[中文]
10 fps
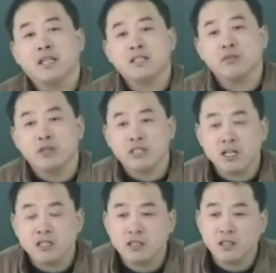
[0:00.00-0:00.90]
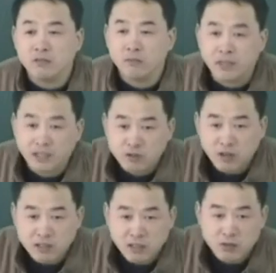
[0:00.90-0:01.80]
但是我相信呢，我们临
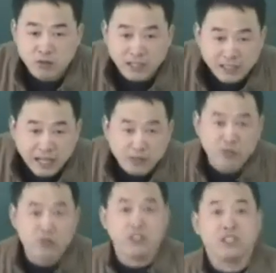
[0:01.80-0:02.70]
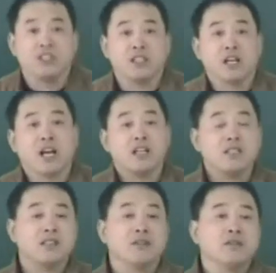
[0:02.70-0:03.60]
床上出来大出血等等，还
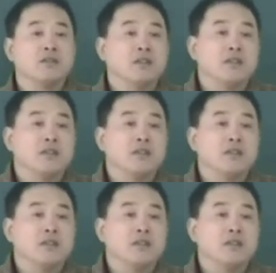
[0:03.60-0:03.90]
是有